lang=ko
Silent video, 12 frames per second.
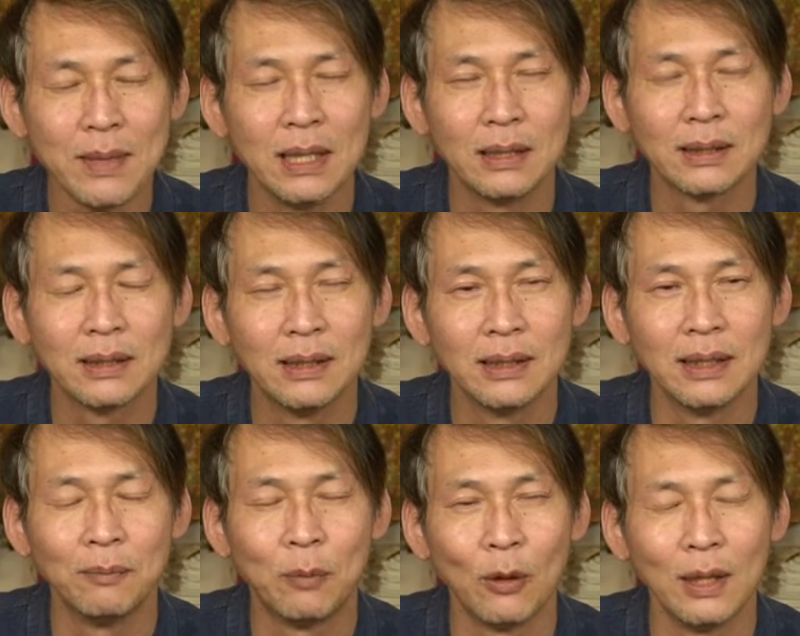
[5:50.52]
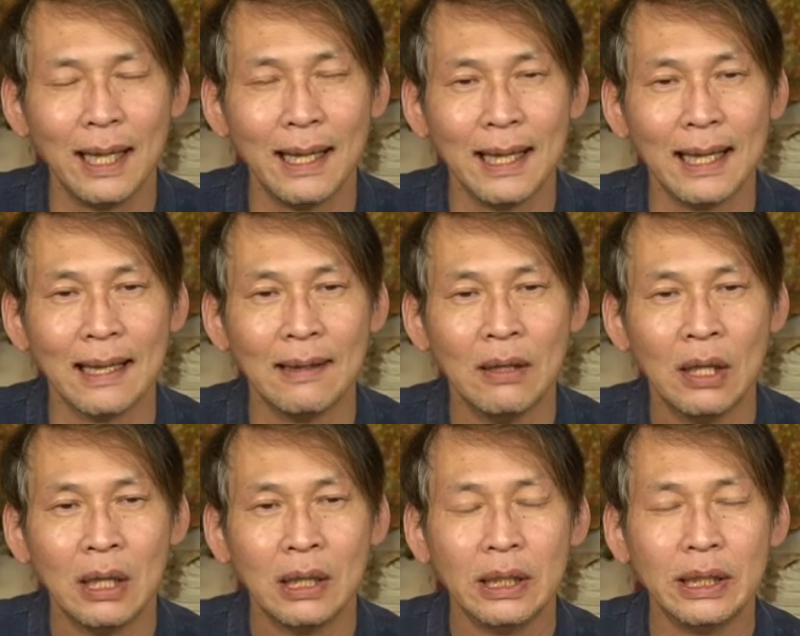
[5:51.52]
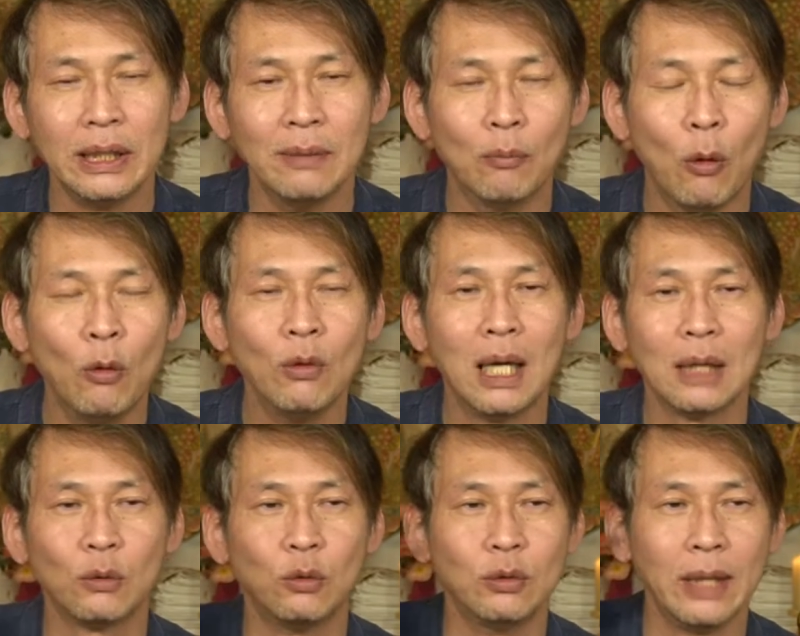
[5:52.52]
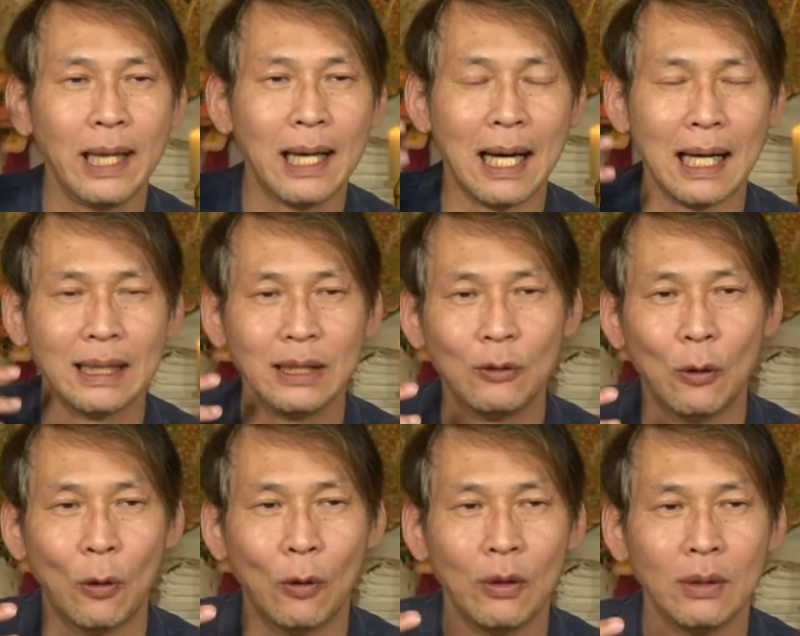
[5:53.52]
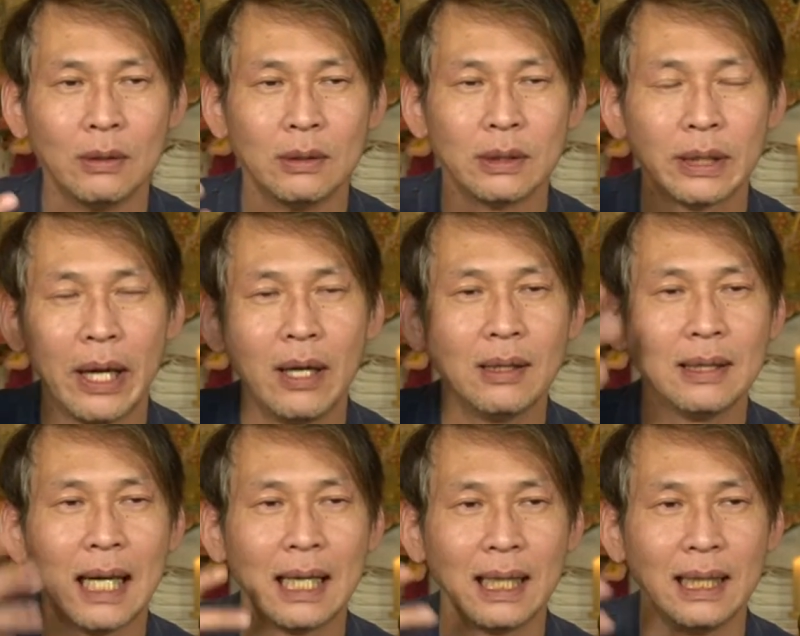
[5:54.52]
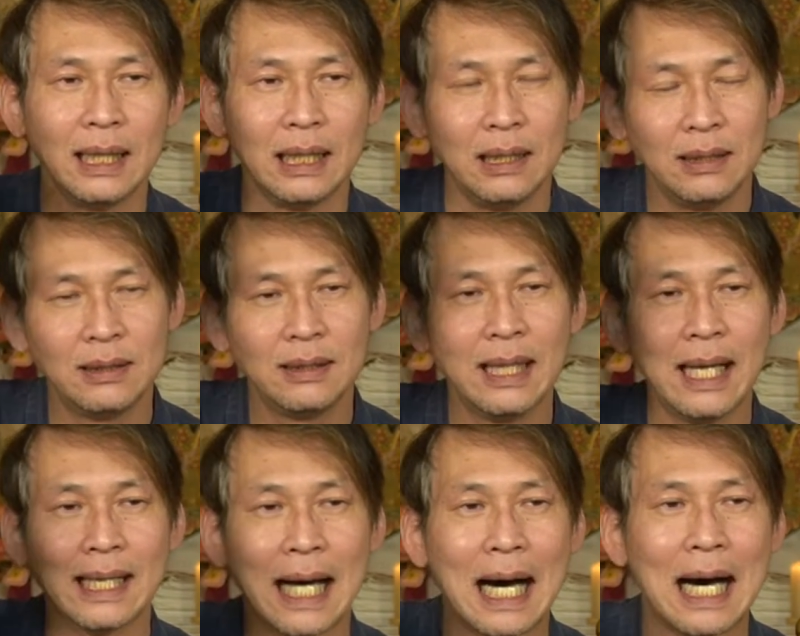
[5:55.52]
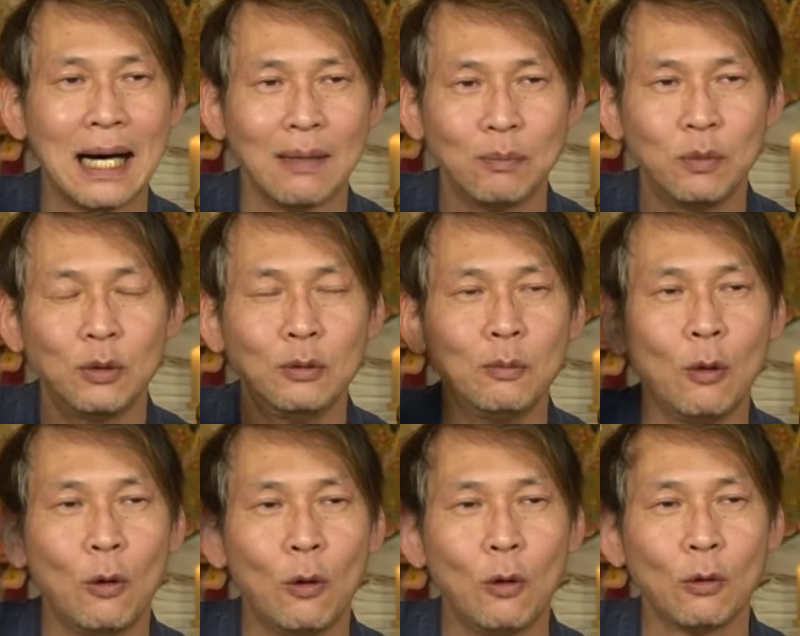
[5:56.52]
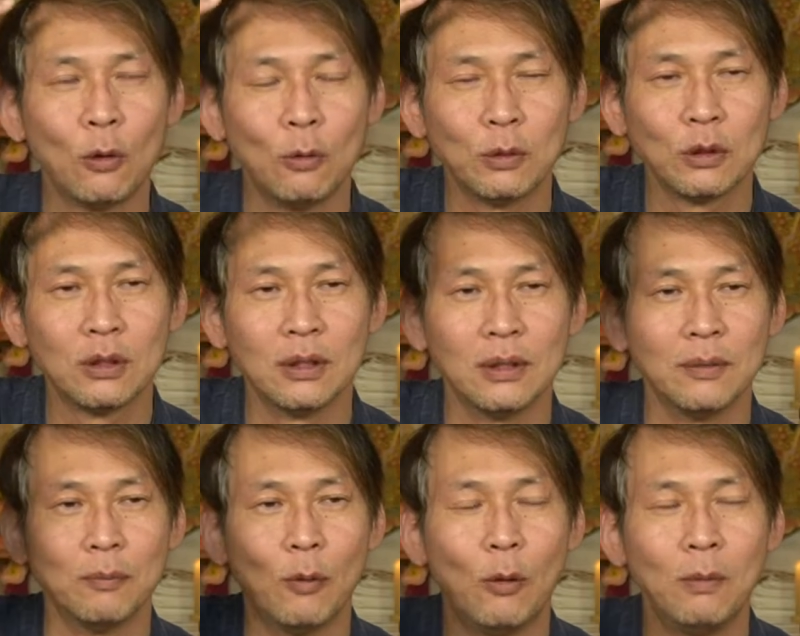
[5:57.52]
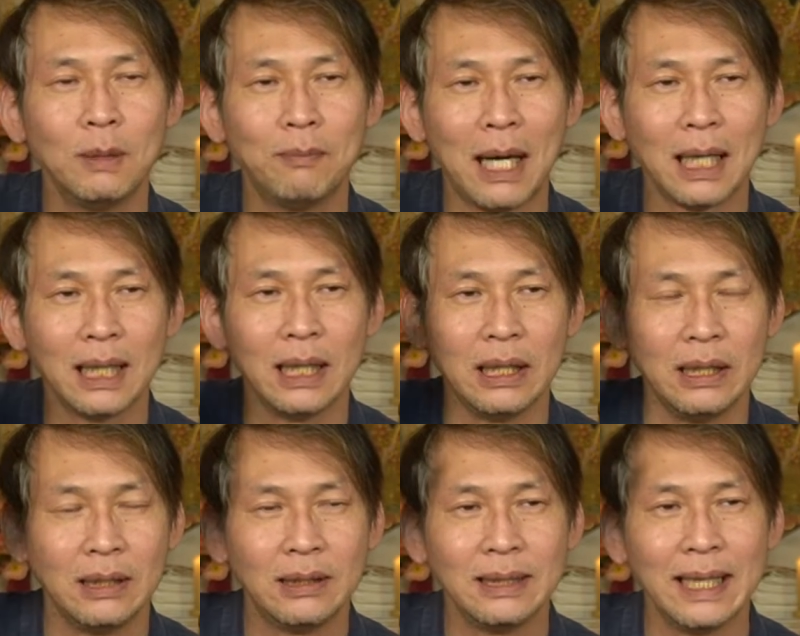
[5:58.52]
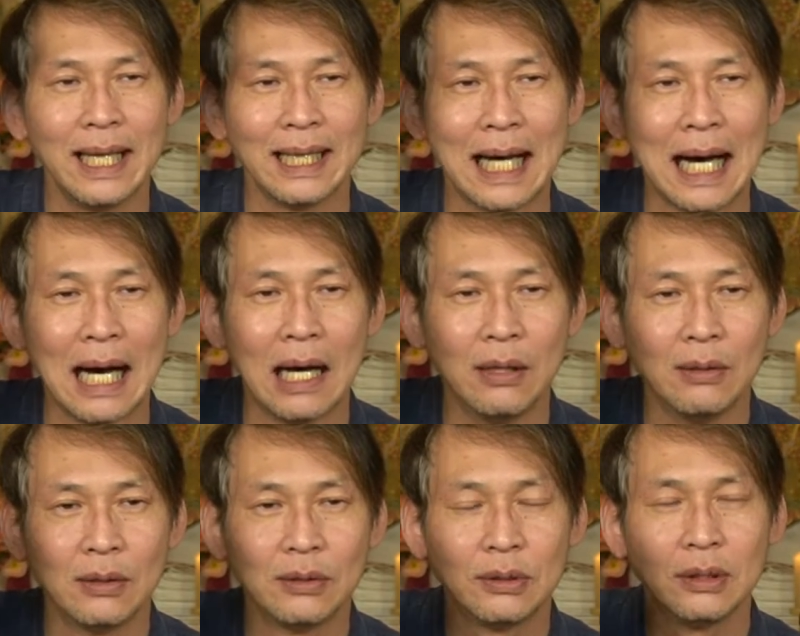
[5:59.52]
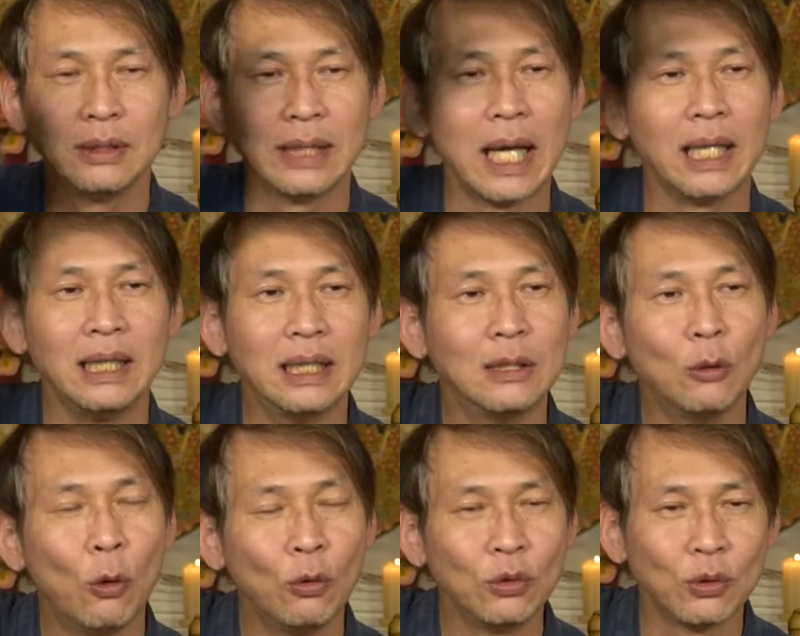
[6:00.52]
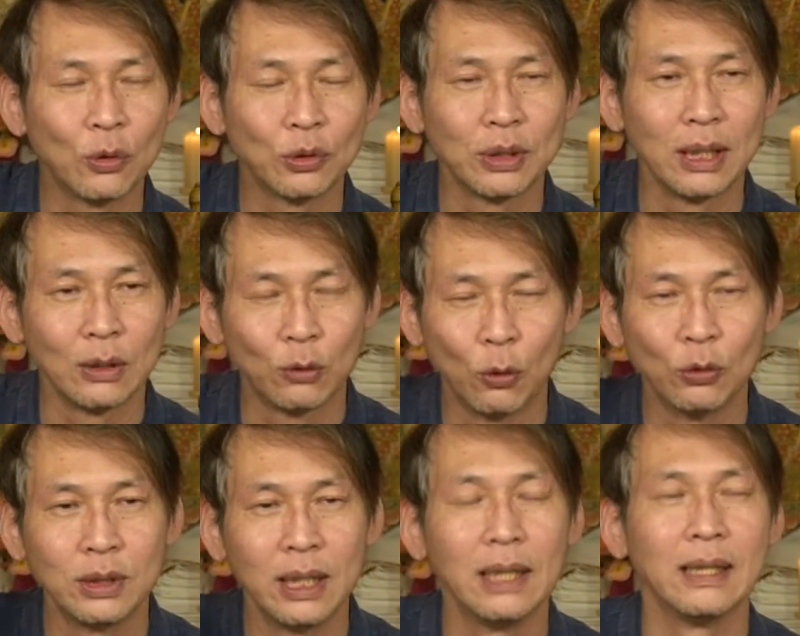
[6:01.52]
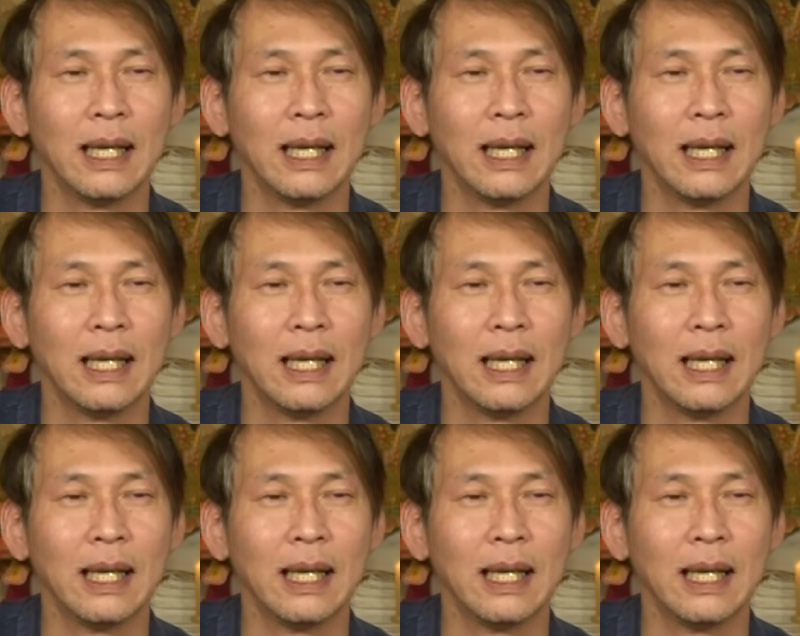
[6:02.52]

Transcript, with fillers: 이 선은 본래 이 몸과 두뇌가 아니고 태어나기 이전의 나, 부모로부터 몸을 받기 이전의 나, 즉 내 영혼으로서의 존재에